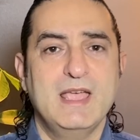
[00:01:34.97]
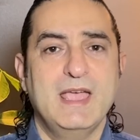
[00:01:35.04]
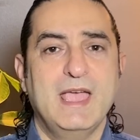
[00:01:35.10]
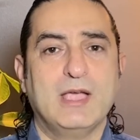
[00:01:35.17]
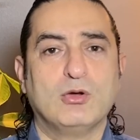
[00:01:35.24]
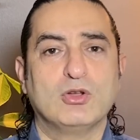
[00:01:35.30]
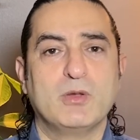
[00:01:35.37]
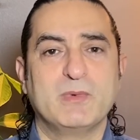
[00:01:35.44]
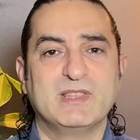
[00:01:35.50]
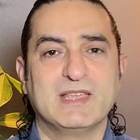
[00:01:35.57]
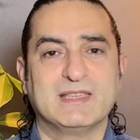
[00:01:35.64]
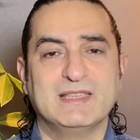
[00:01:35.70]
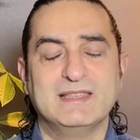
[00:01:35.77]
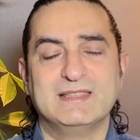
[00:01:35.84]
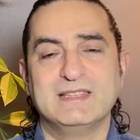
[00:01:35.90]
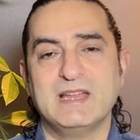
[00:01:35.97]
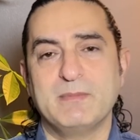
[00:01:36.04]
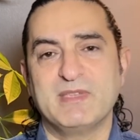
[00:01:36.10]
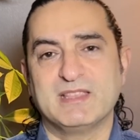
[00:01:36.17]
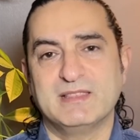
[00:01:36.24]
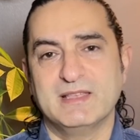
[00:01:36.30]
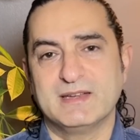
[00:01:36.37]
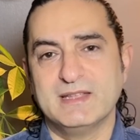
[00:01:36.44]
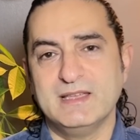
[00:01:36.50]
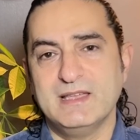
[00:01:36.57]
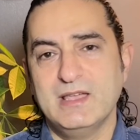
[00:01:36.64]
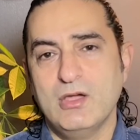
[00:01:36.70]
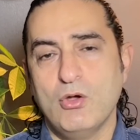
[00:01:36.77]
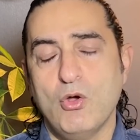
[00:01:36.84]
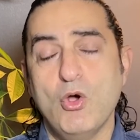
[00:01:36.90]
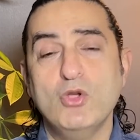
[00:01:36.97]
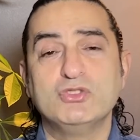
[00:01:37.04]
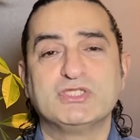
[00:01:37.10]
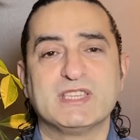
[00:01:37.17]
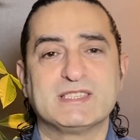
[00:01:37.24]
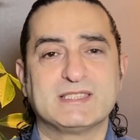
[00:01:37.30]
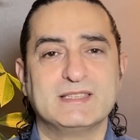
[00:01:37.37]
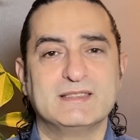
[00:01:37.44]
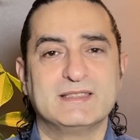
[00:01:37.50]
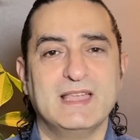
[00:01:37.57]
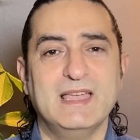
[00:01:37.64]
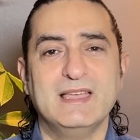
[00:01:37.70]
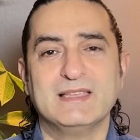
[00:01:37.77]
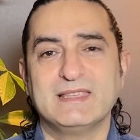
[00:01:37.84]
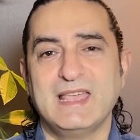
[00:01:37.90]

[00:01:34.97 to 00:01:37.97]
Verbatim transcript: Ekonomideki dinamikleri öncesinde